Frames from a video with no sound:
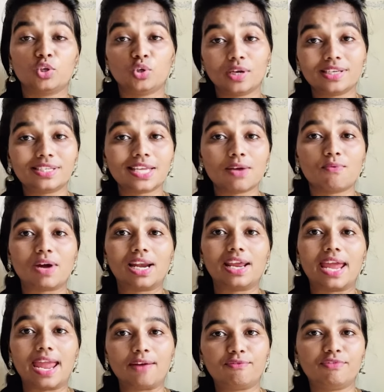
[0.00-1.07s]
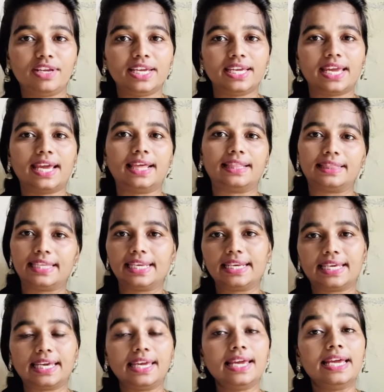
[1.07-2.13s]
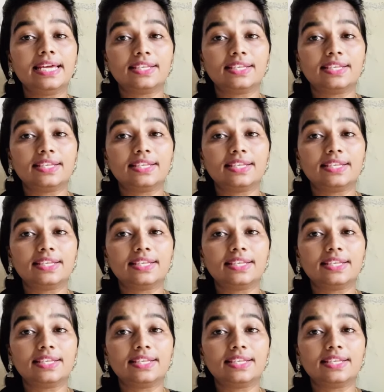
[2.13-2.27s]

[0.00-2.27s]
యుఎస్ఏ వాళ్ళ ఎఫ్డిఏ దీనికి